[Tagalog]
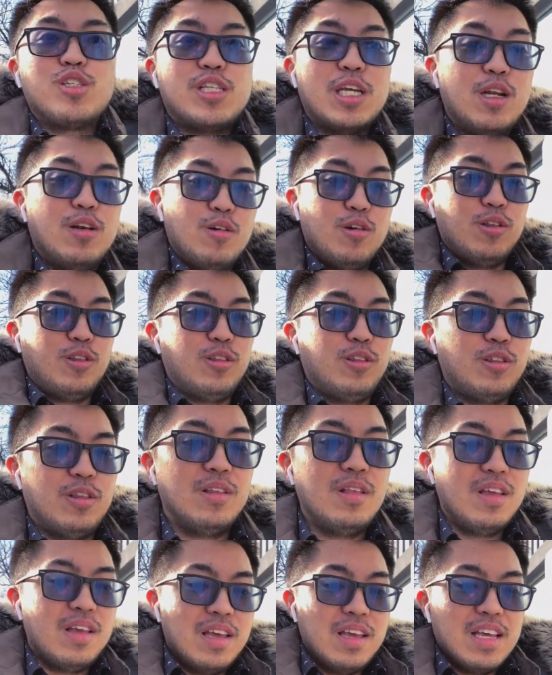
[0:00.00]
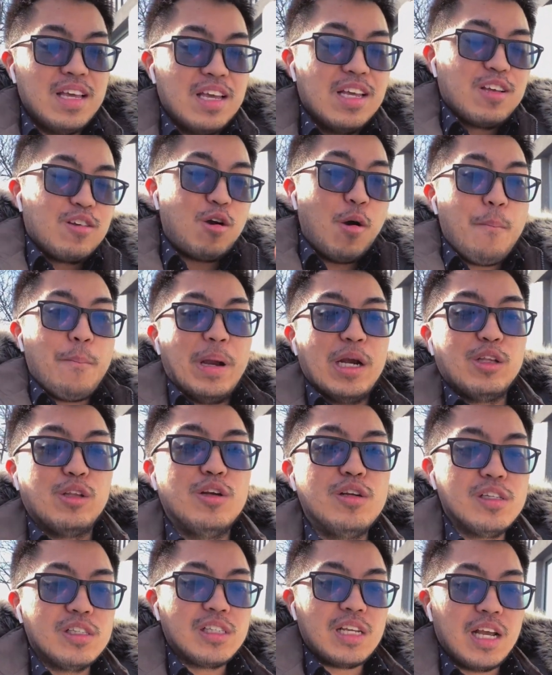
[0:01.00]
sinuot compared
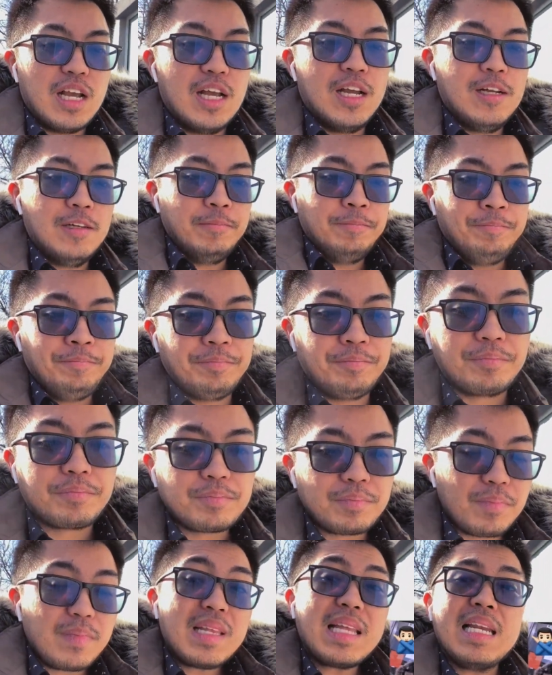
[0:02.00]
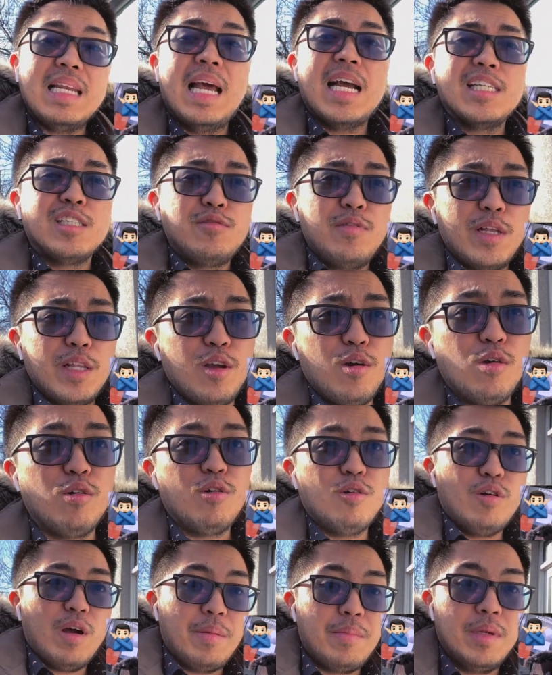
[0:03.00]
dun sa last video
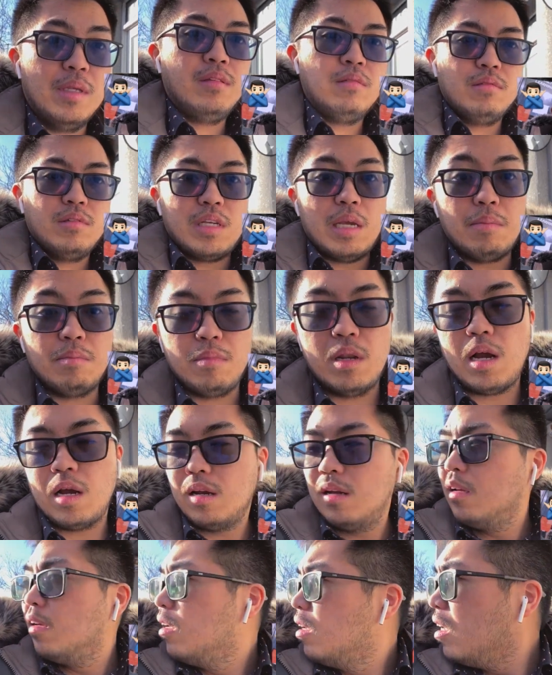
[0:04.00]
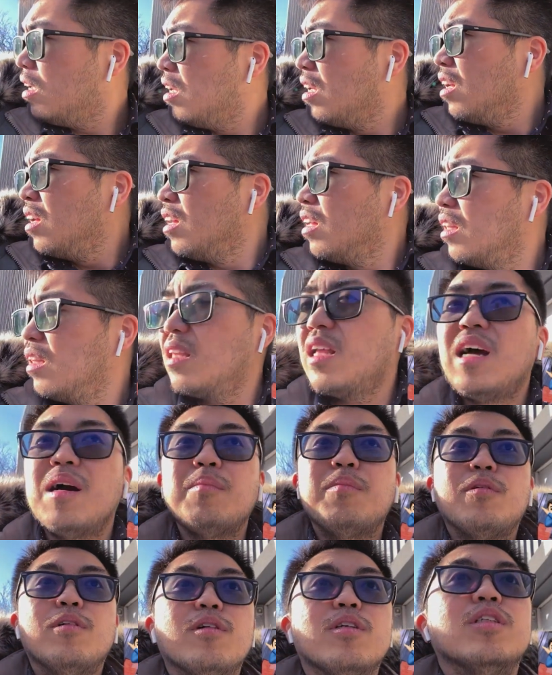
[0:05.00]
ko. I mean, same lang.
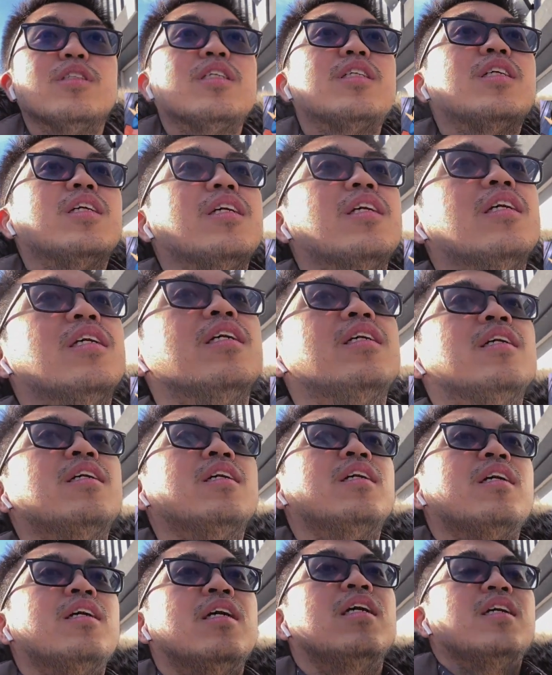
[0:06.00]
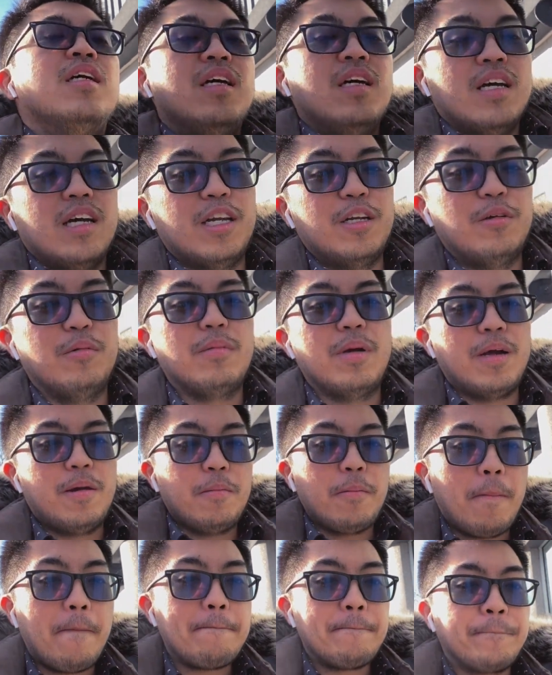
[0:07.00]
Tapos, ano ba?
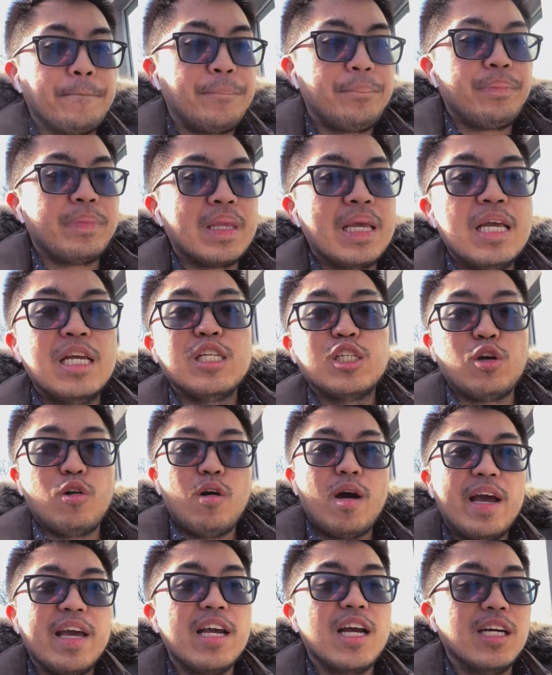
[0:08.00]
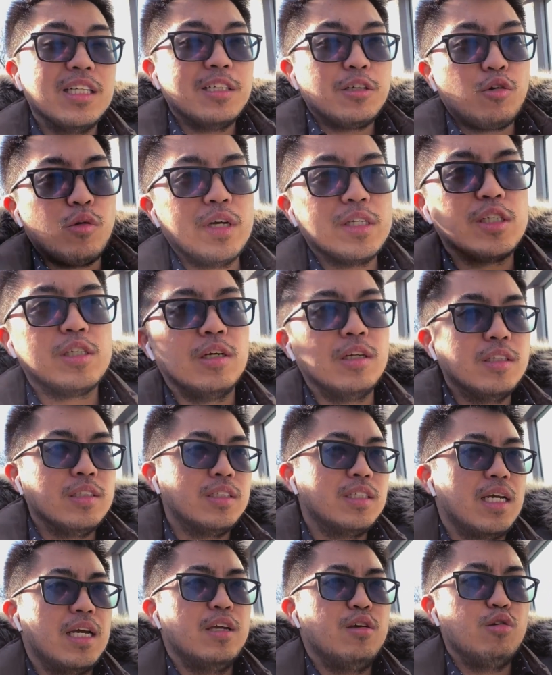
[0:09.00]
So, I got a question
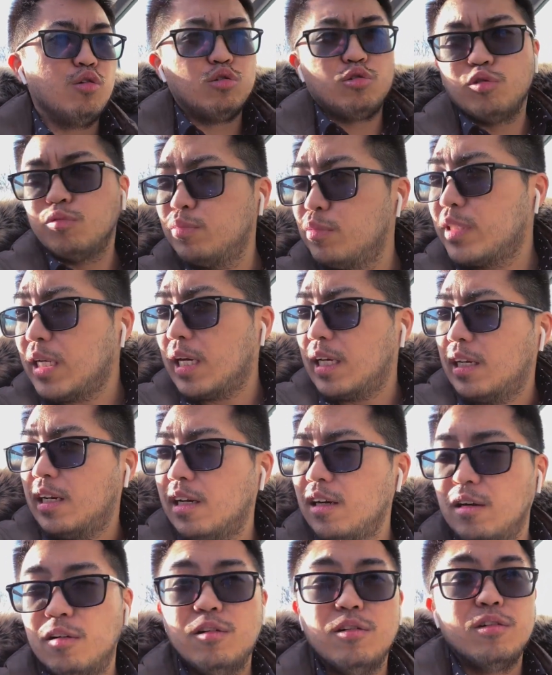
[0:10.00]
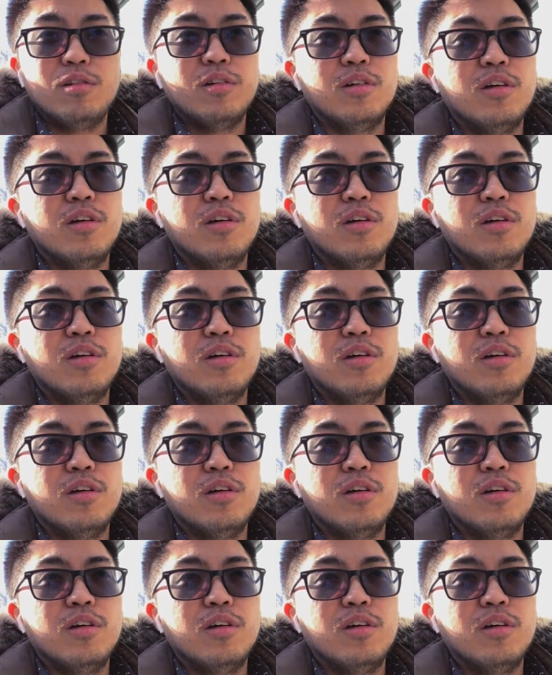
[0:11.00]
sa YouTube channel ko.